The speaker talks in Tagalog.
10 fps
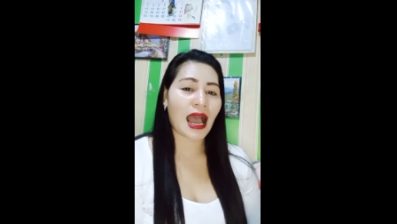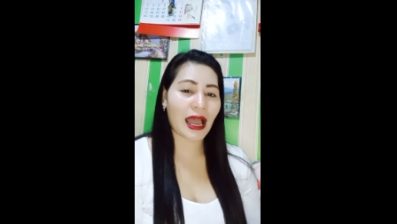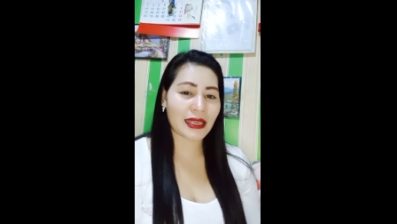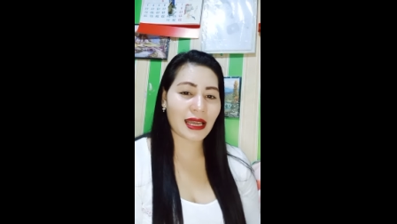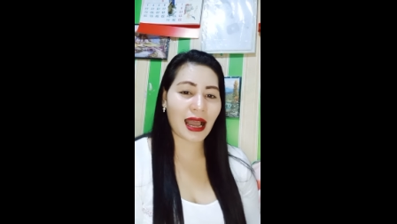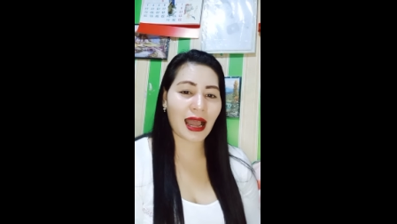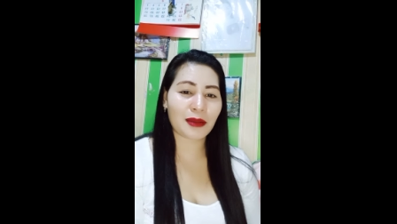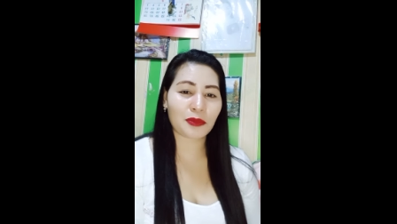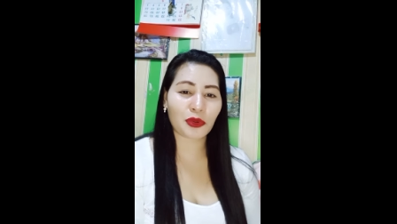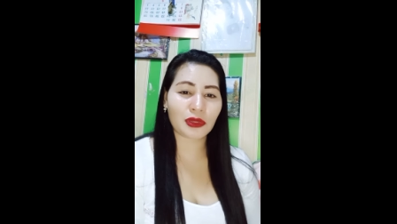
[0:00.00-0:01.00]

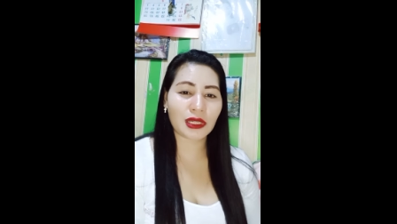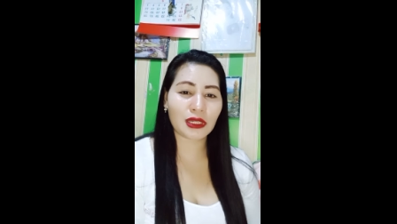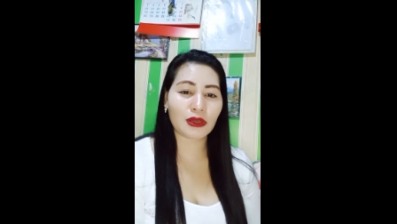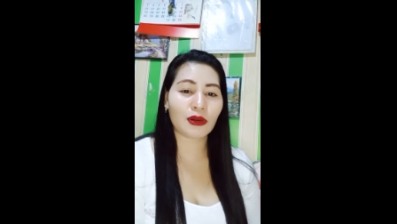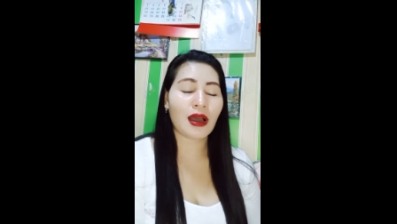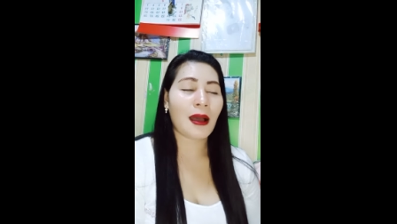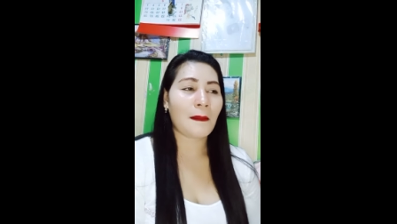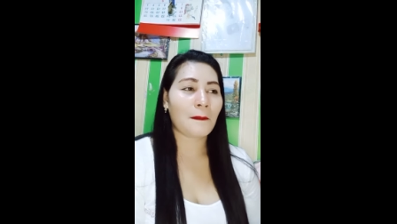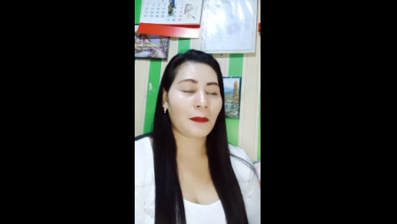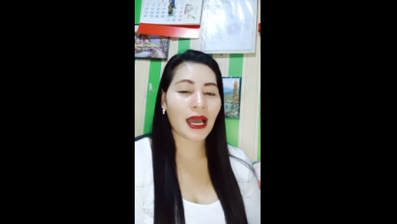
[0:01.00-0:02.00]
Hayaan po ninyo
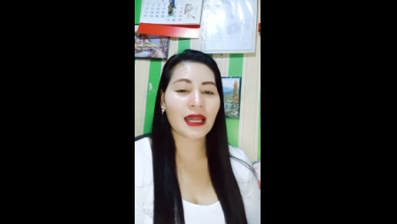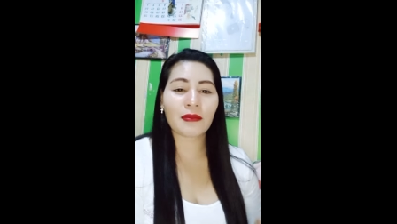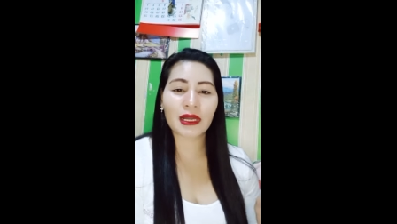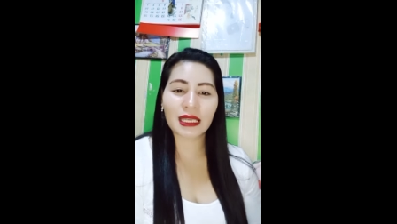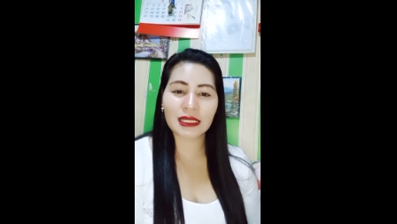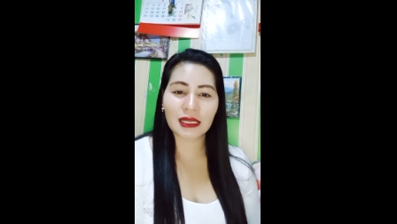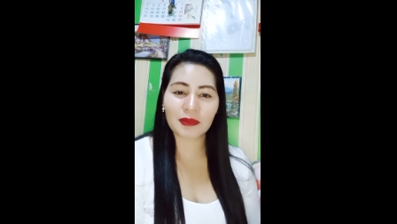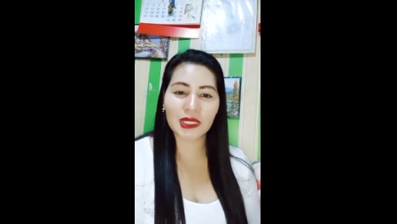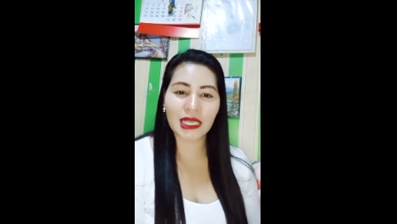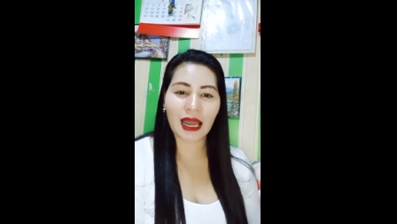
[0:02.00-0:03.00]
para
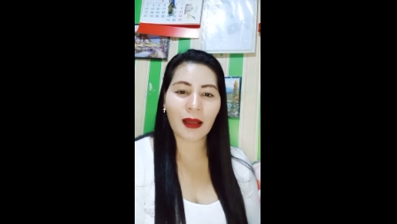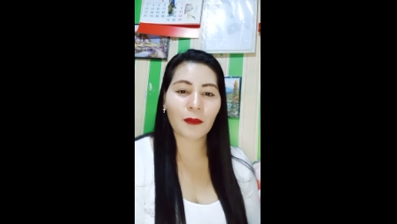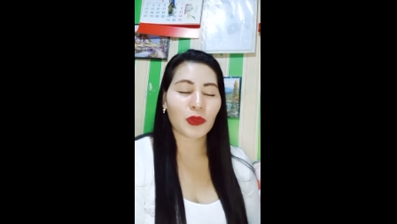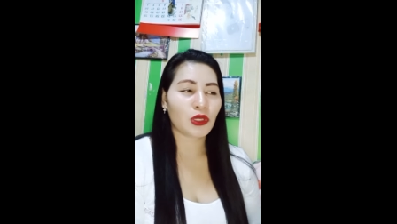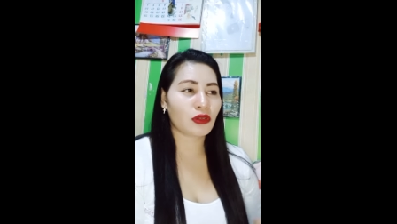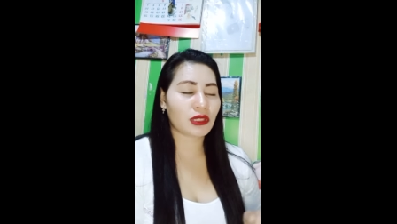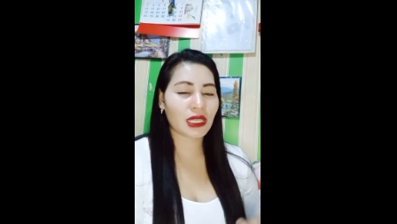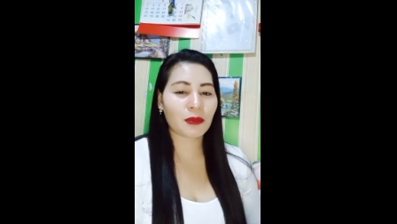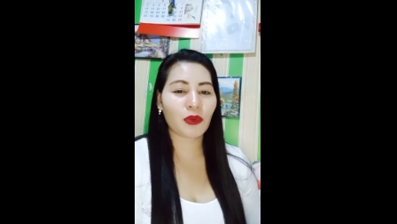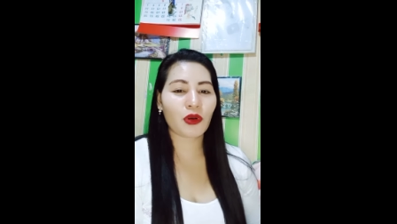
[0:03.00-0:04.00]
mag-isip siya ng
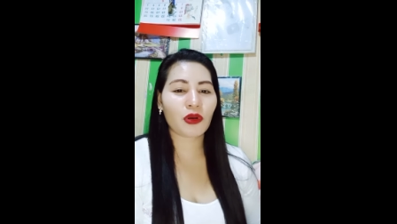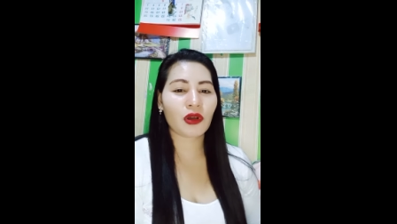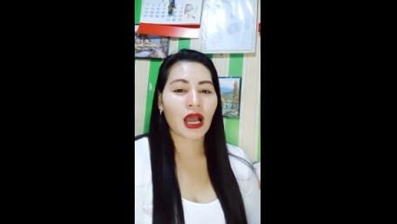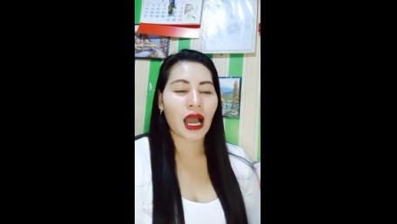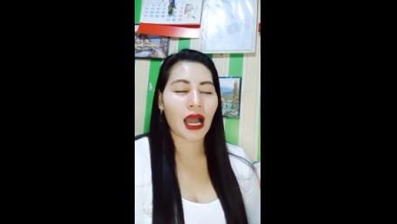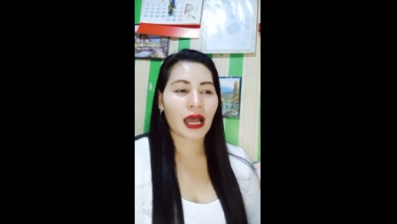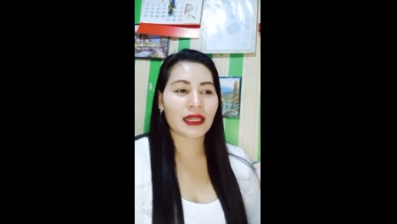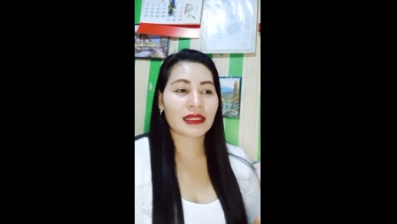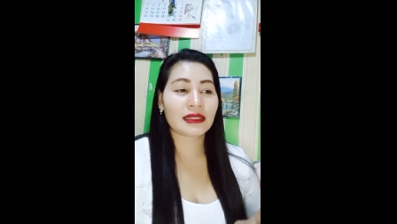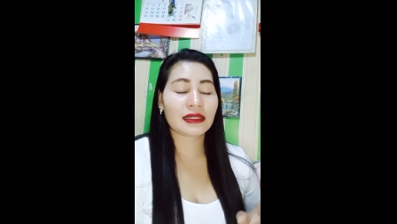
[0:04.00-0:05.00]
tipong uh,